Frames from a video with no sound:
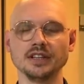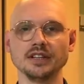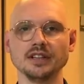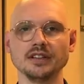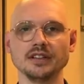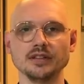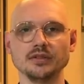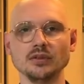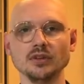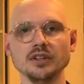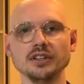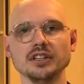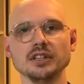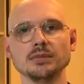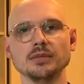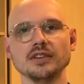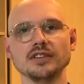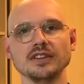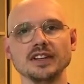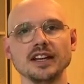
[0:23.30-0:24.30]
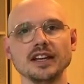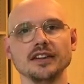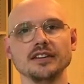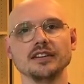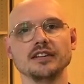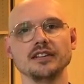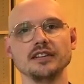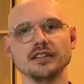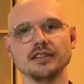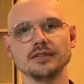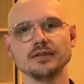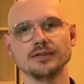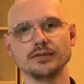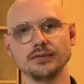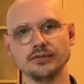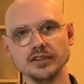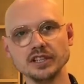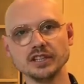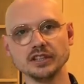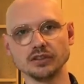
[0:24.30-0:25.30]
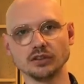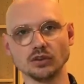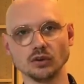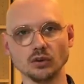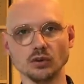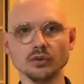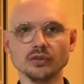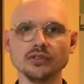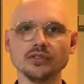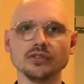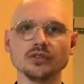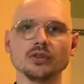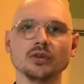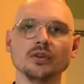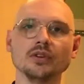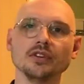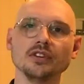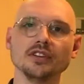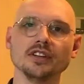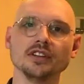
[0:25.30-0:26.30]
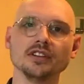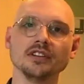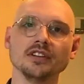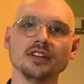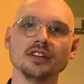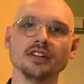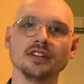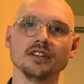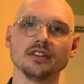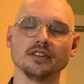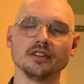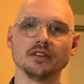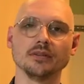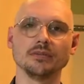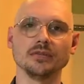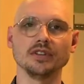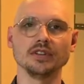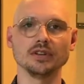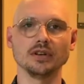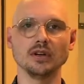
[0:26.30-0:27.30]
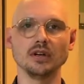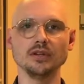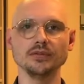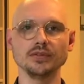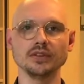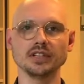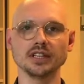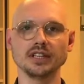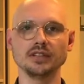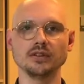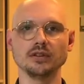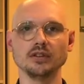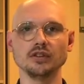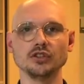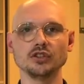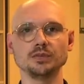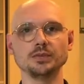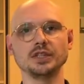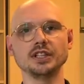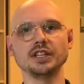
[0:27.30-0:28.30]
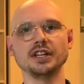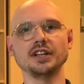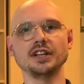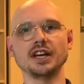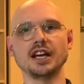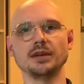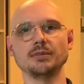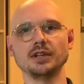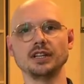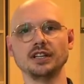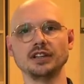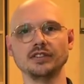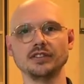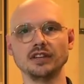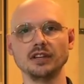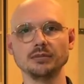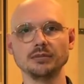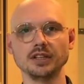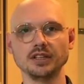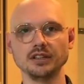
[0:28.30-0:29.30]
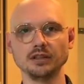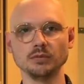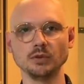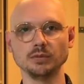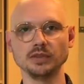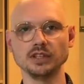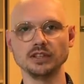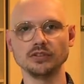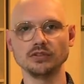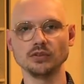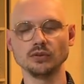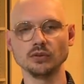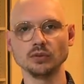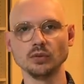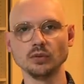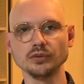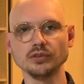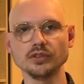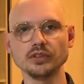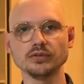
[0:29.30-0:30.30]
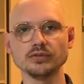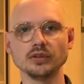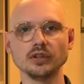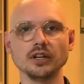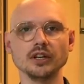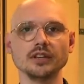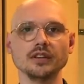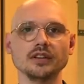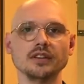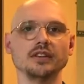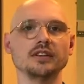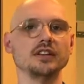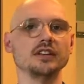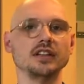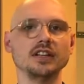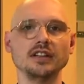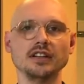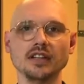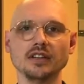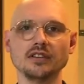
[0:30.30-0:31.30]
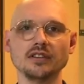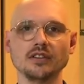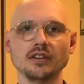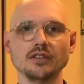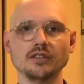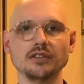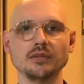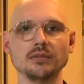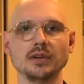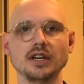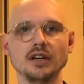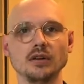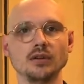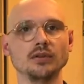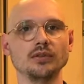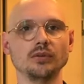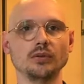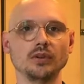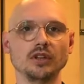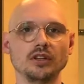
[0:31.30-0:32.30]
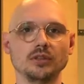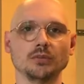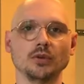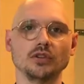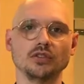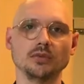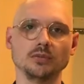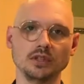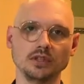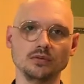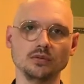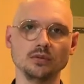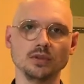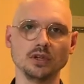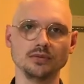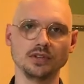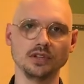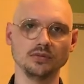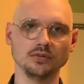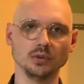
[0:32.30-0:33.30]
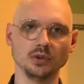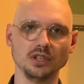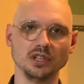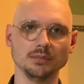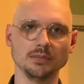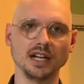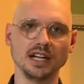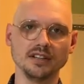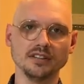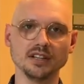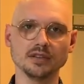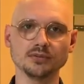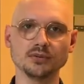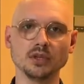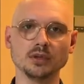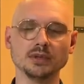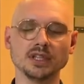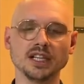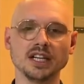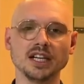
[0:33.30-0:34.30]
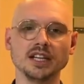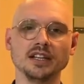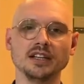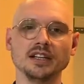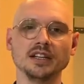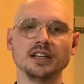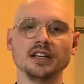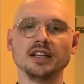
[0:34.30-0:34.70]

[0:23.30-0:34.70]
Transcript: Natürlich gibt es da die vier großen Gründe, ähm, die häufig eine Rolle spielen. Einmal das Thema, die Immobilie ist zu groß geworden, die Kinder sind aus dem Haus oder ich möchte mich nun auf das Wohnen im Alter vorbereiten.